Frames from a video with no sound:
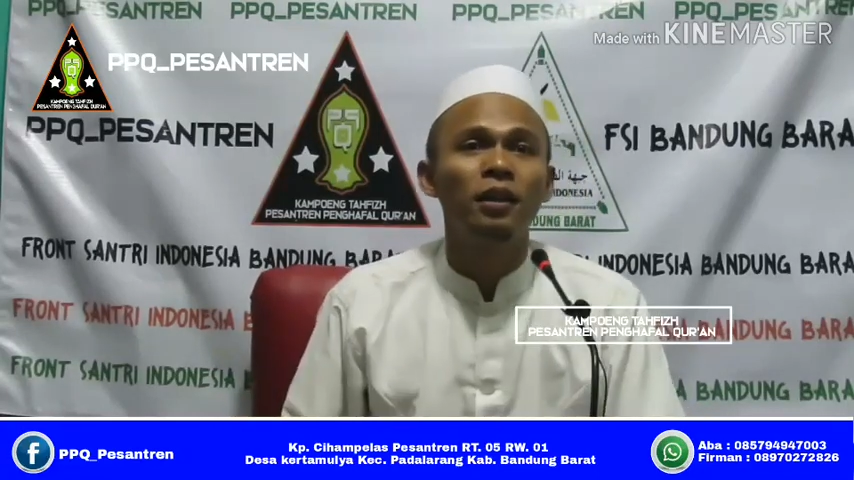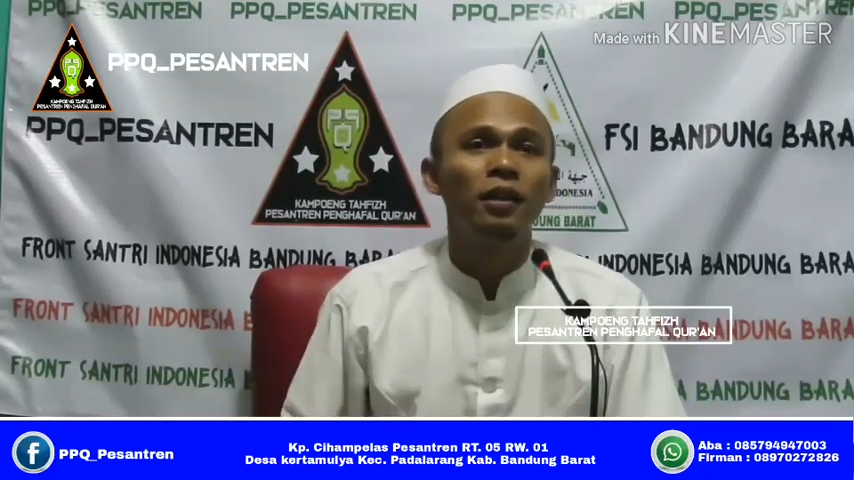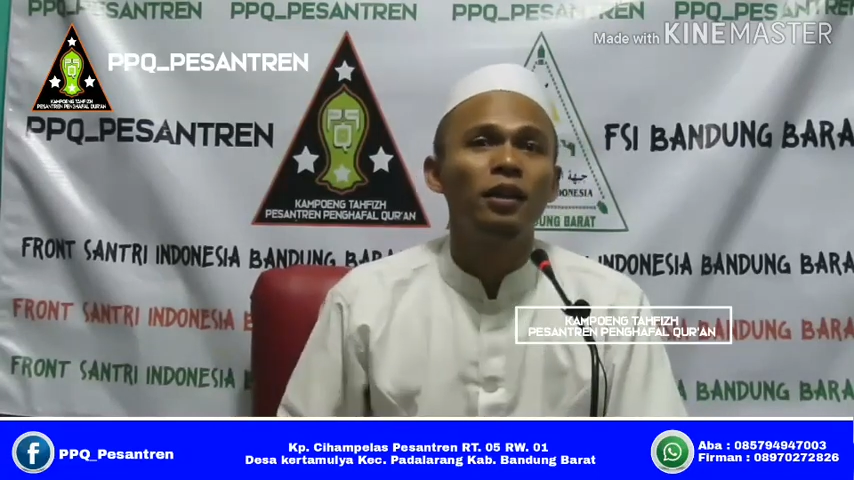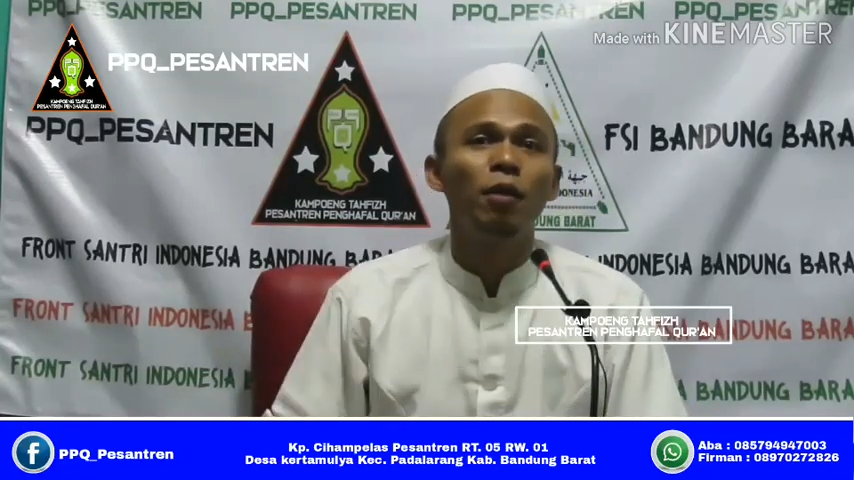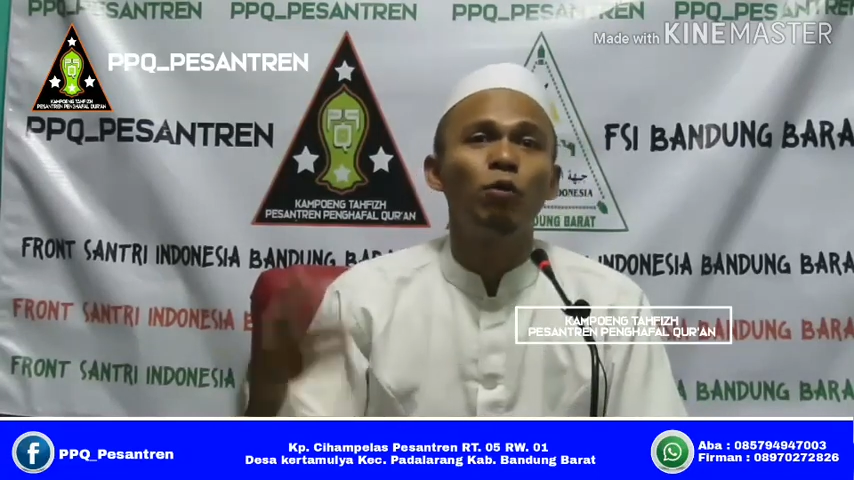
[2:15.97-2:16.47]

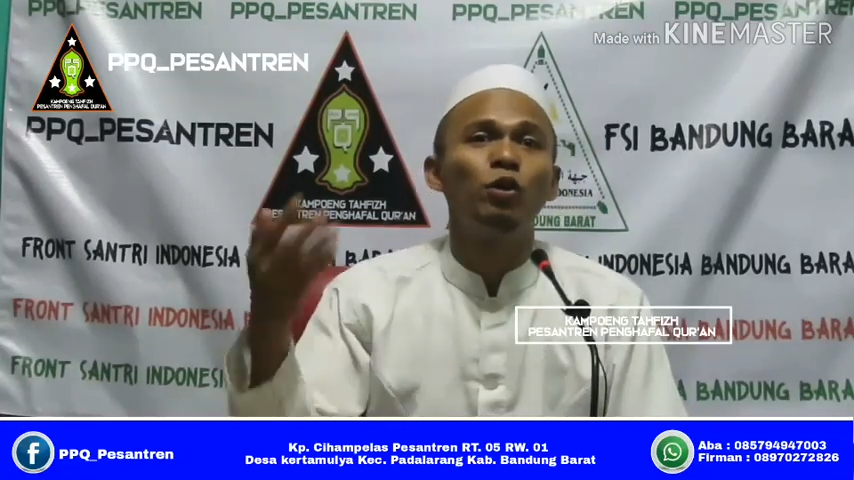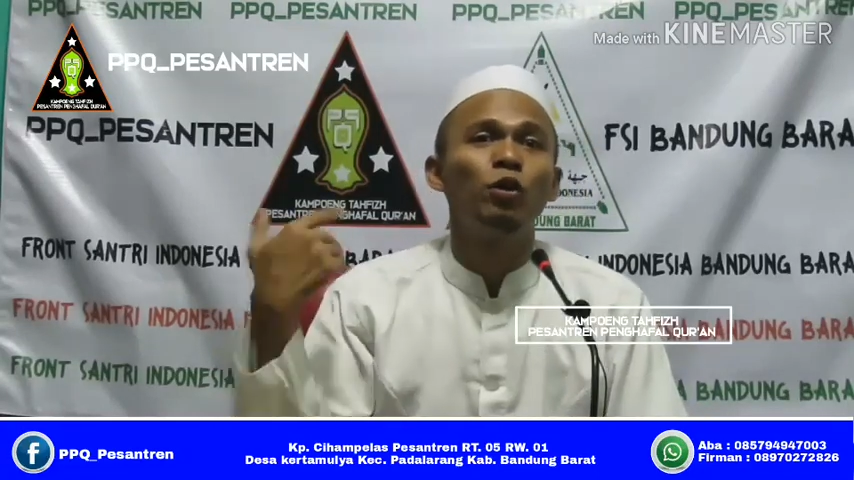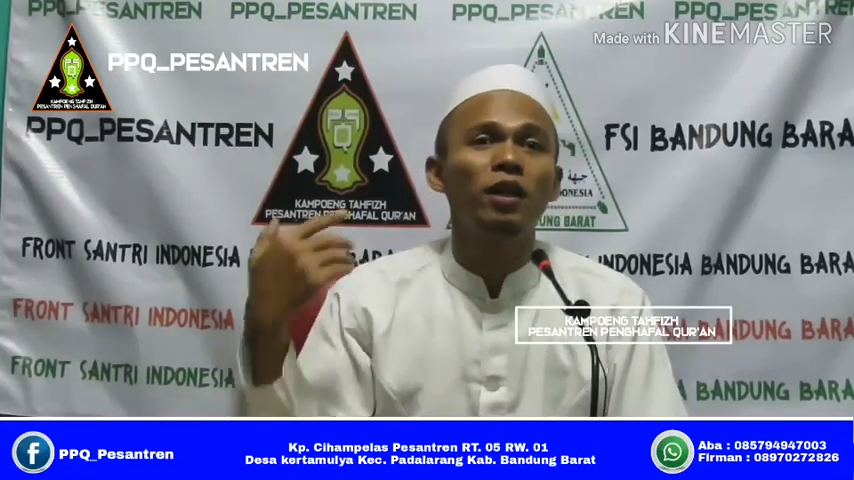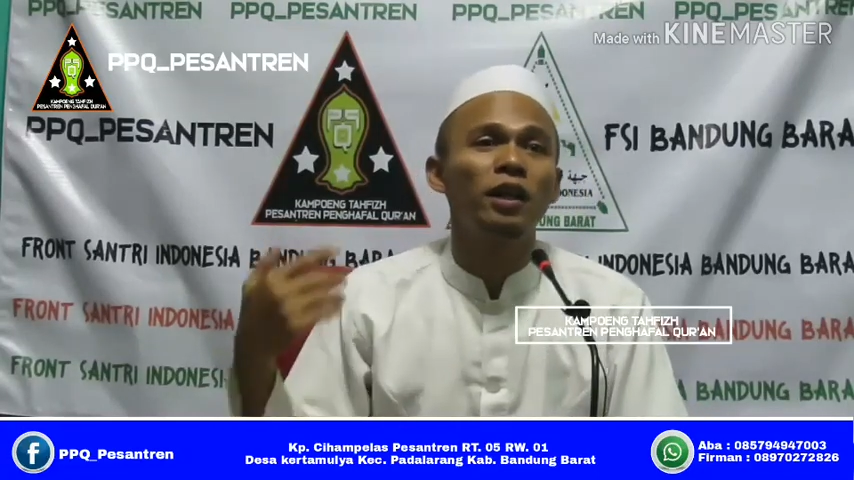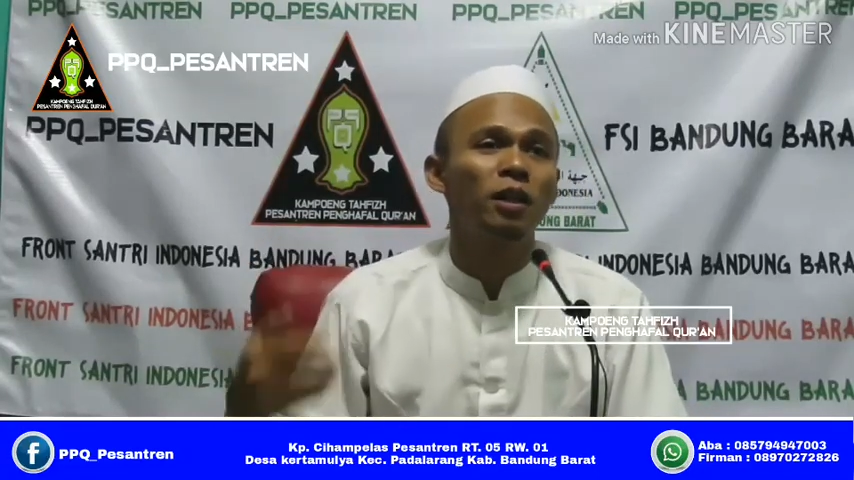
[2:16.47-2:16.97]
Dia
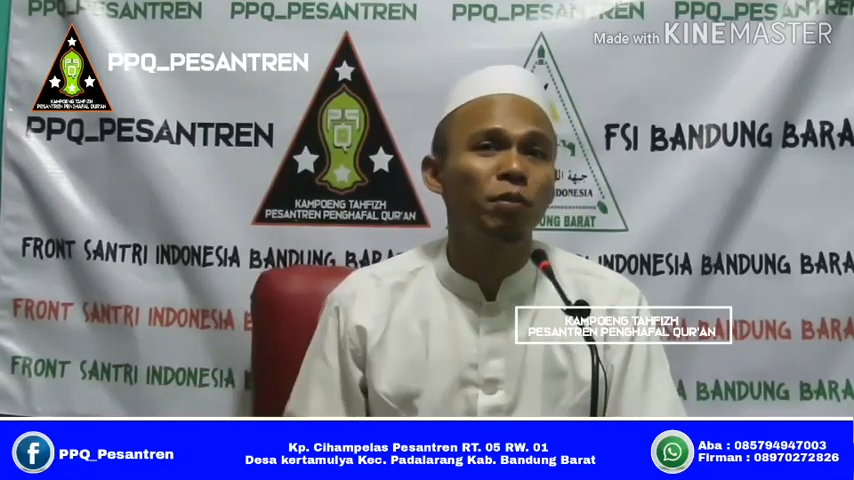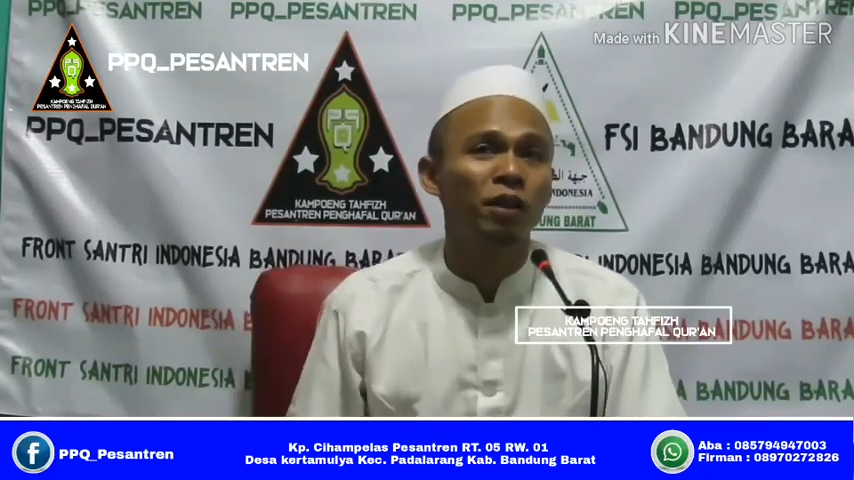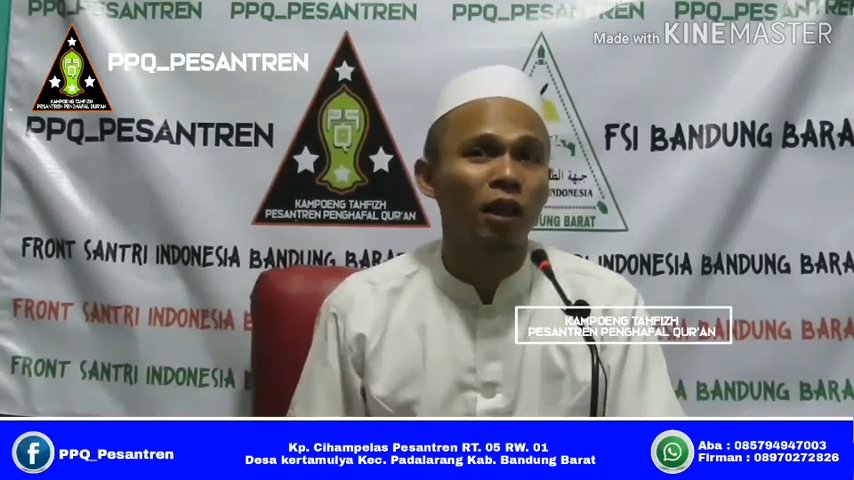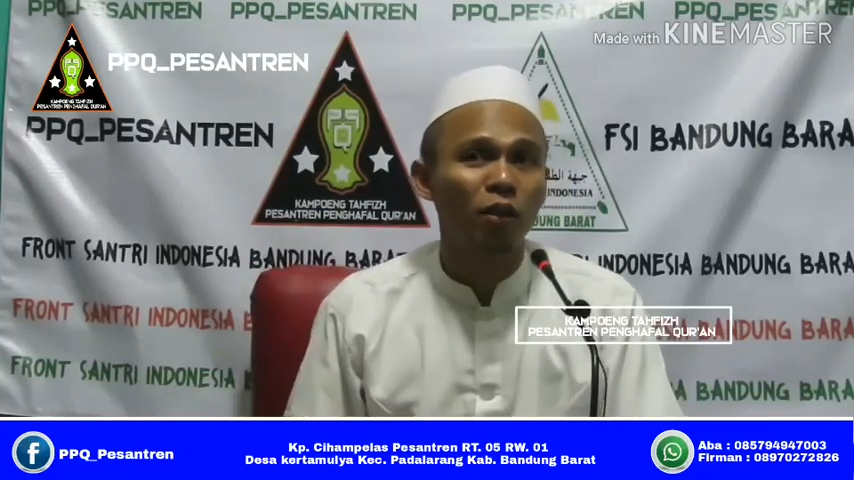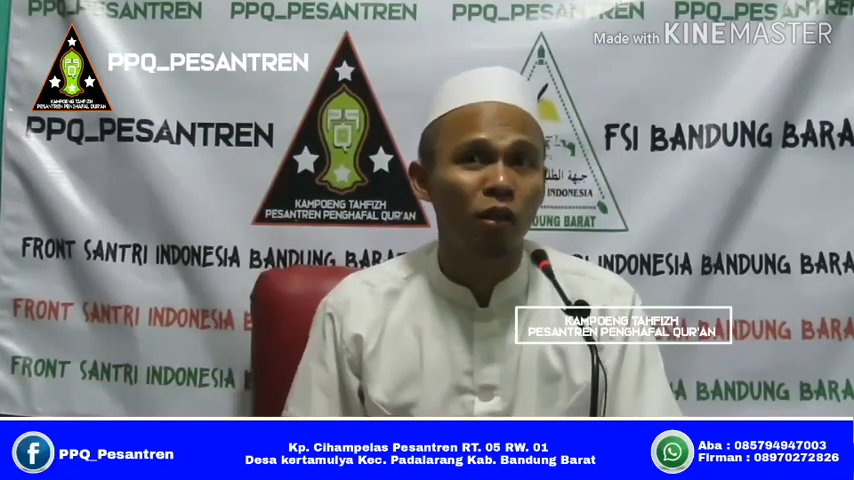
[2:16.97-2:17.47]
mundur karena
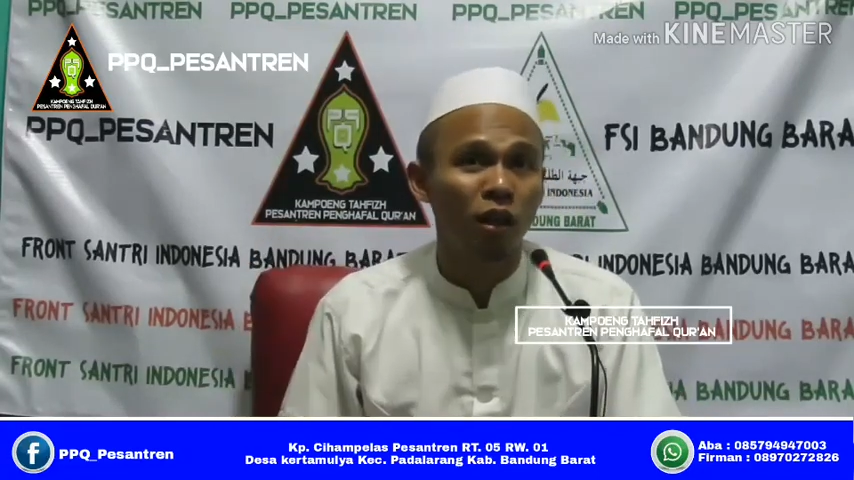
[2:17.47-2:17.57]
diperintahkan